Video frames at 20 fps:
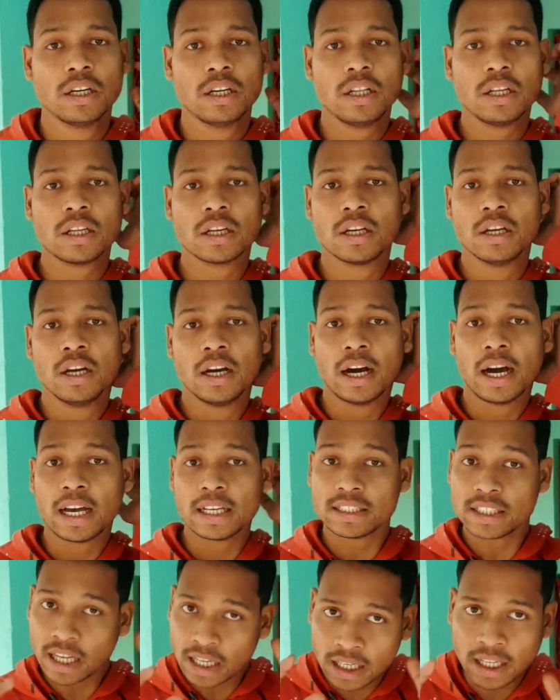ठीक है
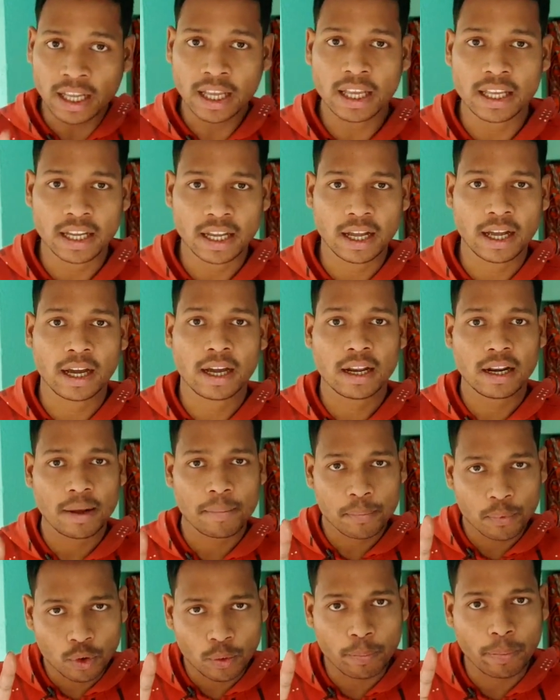आसान है अगर
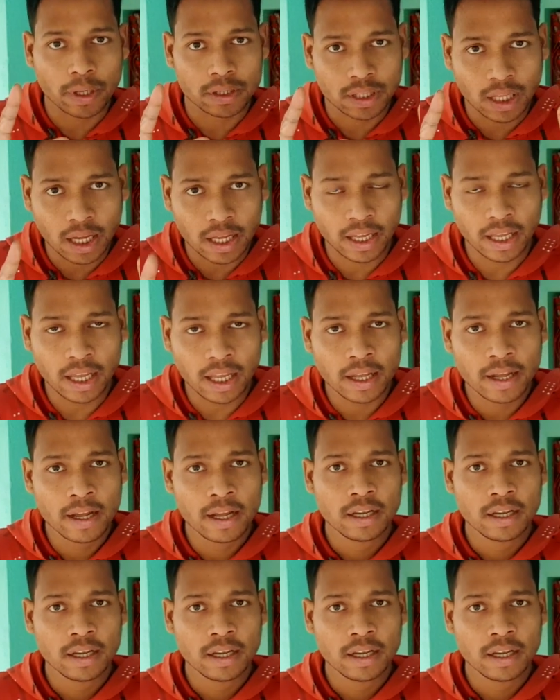आपको पता है